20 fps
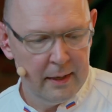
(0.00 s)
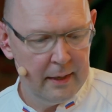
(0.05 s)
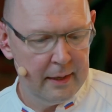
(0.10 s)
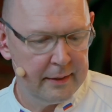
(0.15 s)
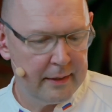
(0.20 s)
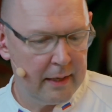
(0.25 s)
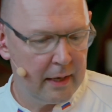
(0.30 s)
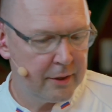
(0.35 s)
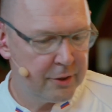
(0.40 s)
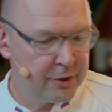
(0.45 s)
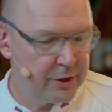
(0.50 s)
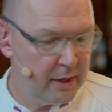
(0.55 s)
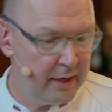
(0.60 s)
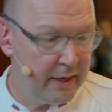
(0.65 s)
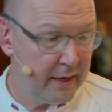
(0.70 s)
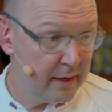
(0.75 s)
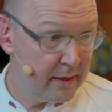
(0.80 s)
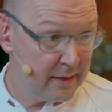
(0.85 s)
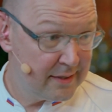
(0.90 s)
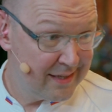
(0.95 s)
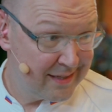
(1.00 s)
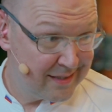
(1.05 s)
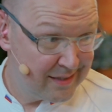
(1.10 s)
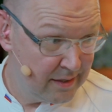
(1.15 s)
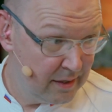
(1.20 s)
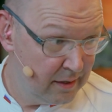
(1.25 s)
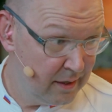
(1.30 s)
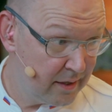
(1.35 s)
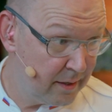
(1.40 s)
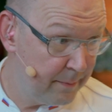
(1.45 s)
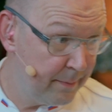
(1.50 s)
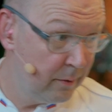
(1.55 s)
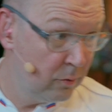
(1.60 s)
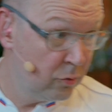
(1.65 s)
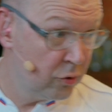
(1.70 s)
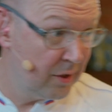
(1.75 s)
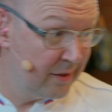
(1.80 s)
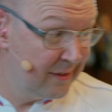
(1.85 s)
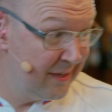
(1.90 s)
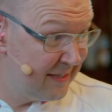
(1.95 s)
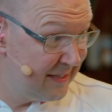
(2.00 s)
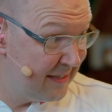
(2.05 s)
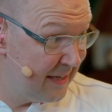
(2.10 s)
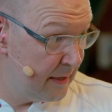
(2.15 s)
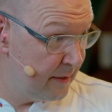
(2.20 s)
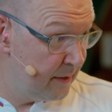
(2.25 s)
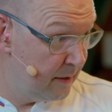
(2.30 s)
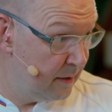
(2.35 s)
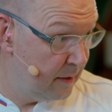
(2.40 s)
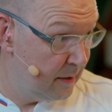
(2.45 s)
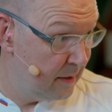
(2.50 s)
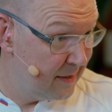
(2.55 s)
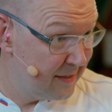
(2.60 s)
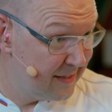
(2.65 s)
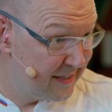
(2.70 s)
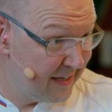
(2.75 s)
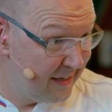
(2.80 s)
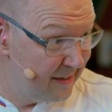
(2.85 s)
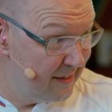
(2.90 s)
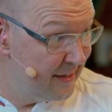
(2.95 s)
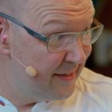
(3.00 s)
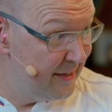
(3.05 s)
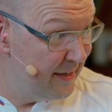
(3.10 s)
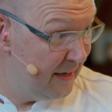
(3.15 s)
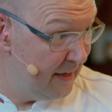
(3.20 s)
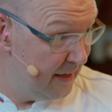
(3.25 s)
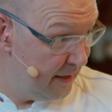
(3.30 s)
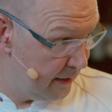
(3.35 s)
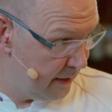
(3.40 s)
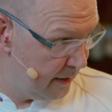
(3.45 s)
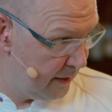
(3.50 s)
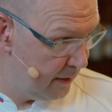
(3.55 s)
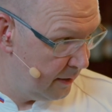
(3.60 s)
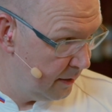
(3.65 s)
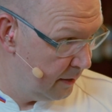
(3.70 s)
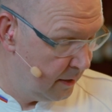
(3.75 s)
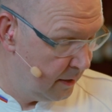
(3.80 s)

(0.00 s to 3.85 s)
Итак, желе застыло, тебе нужно достать с холодильника